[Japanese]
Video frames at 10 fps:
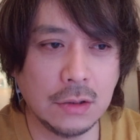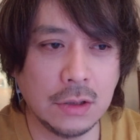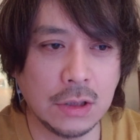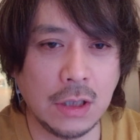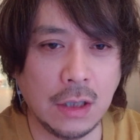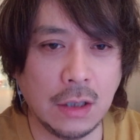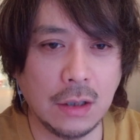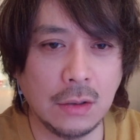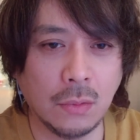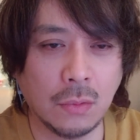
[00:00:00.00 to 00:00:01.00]
時期に
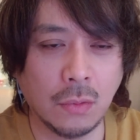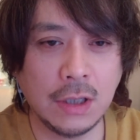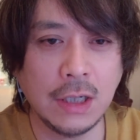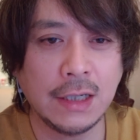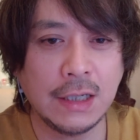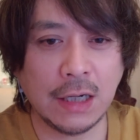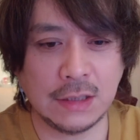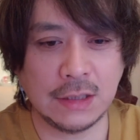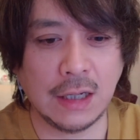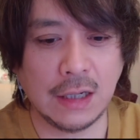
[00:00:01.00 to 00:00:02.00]
のこうキラキラ
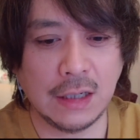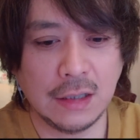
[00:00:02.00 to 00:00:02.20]
した